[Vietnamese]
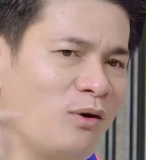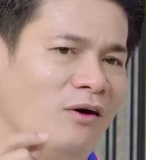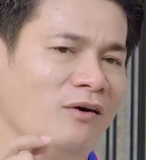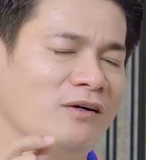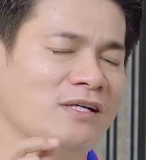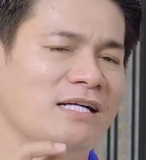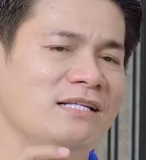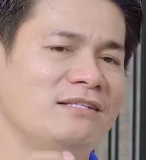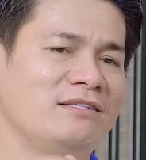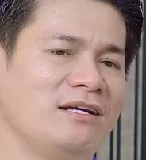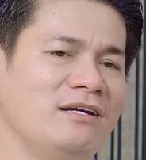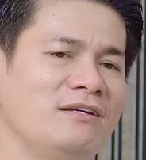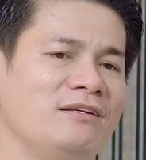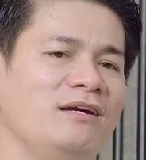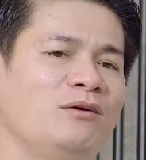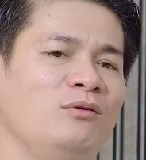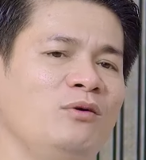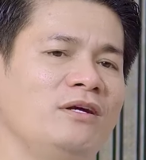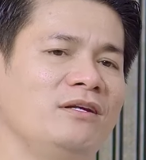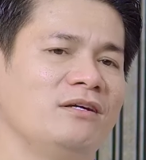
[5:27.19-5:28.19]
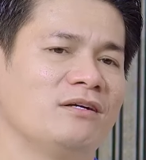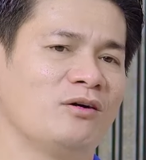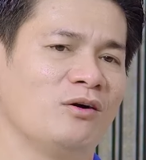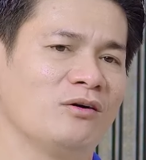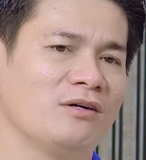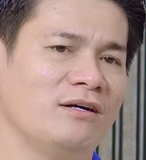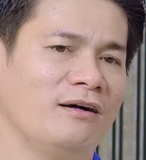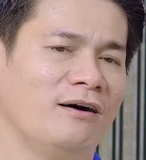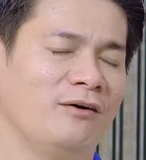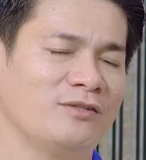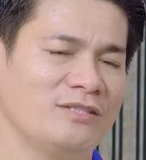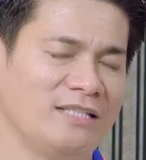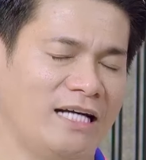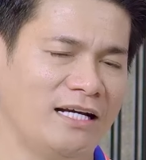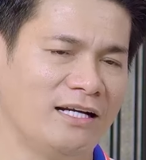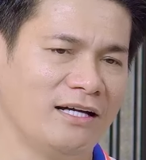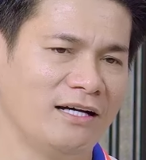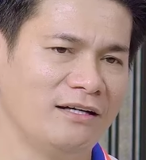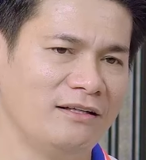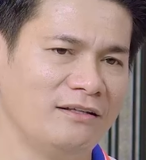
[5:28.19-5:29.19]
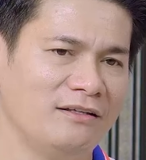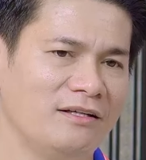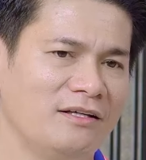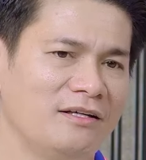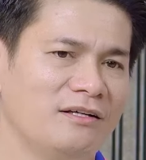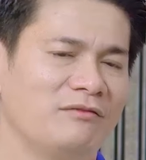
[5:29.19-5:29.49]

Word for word: hỏi các anh chị để Huy được có cơ hội trả lời,